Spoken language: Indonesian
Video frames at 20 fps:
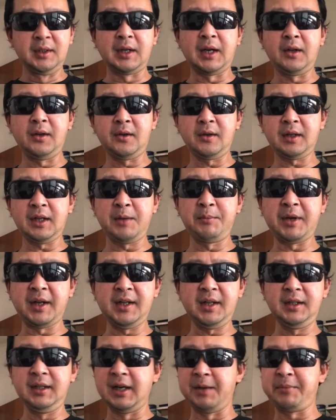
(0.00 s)
Kalau kena
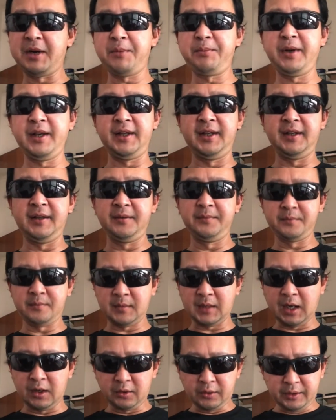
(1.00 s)
badan nggak apa-apa ini.
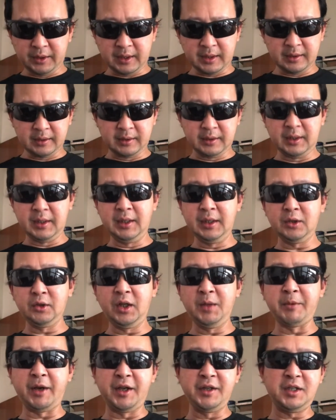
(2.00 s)
Kalau yang ini tuh
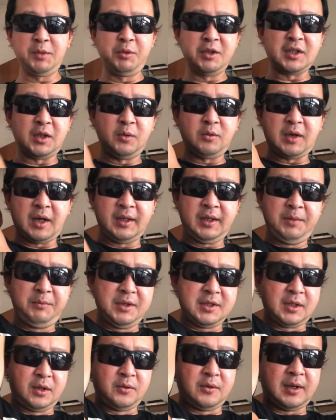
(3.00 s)
5 inci bisa luka, ini
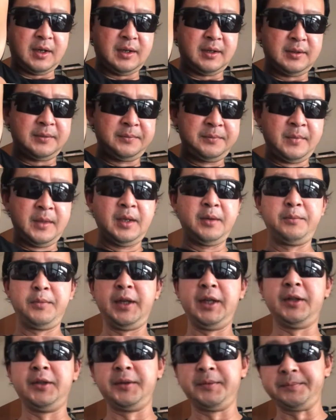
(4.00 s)
bisa luka.
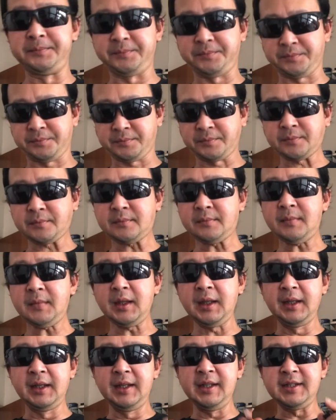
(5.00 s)
Gitu.
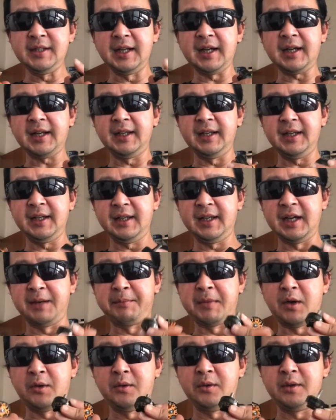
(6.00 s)
Jadi silahkan ya yang
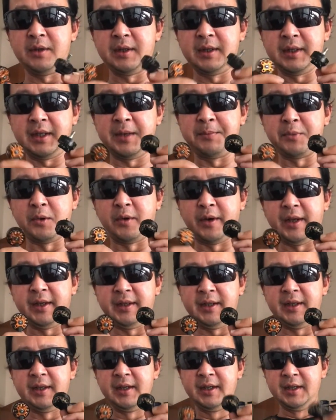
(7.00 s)
mau uh, giveaway ini.